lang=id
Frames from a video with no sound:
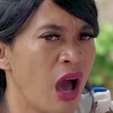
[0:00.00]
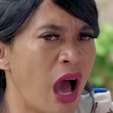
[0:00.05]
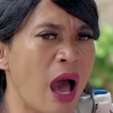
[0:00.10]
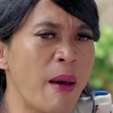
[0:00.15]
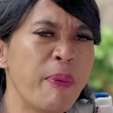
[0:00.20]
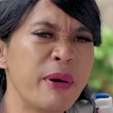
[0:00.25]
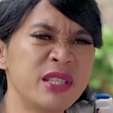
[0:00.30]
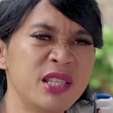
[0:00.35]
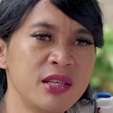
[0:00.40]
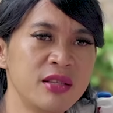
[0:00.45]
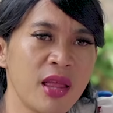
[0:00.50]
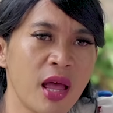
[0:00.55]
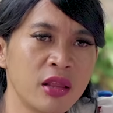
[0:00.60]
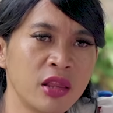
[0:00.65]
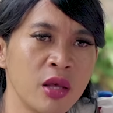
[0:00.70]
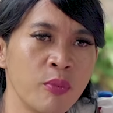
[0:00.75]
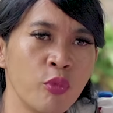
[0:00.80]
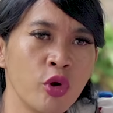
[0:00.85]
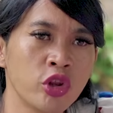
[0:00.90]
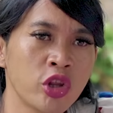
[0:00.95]
apa sih
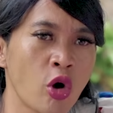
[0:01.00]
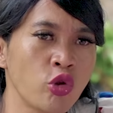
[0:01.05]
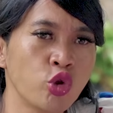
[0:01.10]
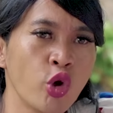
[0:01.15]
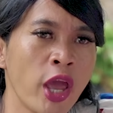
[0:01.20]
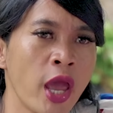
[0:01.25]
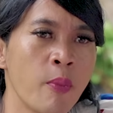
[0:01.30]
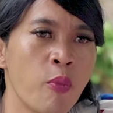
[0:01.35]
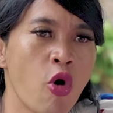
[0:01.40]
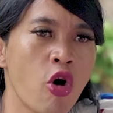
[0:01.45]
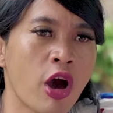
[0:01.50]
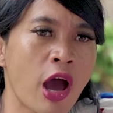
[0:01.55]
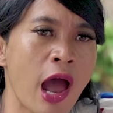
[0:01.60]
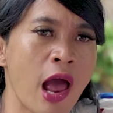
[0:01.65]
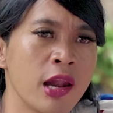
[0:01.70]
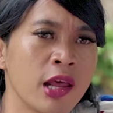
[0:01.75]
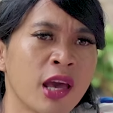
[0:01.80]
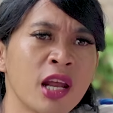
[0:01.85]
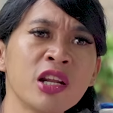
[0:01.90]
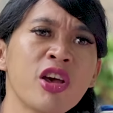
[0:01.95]
tati mulut kau tuh heboh
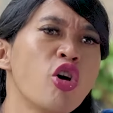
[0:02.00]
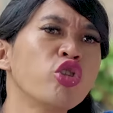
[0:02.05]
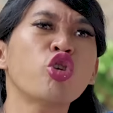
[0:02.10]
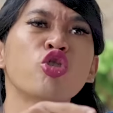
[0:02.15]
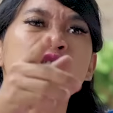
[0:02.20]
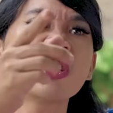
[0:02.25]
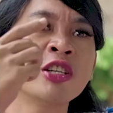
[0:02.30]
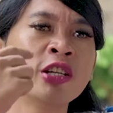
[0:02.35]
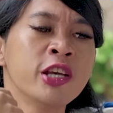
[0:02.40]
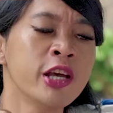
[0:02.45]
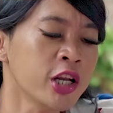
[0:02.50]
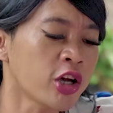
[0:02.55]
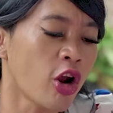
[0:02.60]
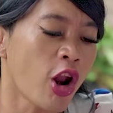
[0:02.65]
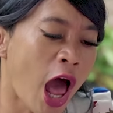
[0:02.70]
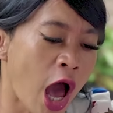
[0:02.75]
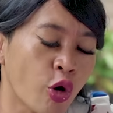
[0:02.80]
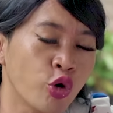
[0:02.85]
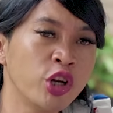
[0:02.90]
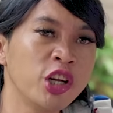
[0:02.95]
kali kan kau sendiri
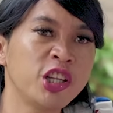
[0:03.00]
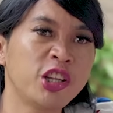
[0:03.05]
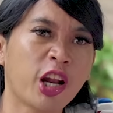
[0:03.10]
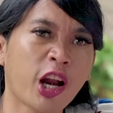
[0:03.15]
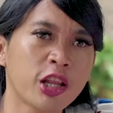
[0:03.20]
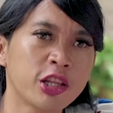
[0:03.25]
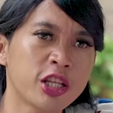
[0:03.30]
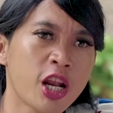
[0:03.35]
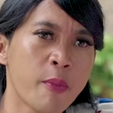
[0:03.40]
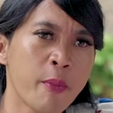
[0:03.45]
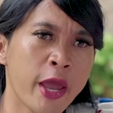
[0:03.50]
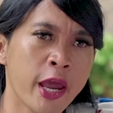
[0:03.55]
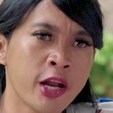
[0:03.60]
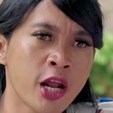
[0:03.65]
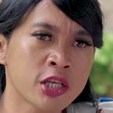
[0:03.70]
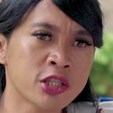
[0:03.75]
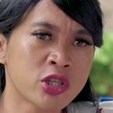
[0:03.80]
kalau aku ini diterakit sama Eda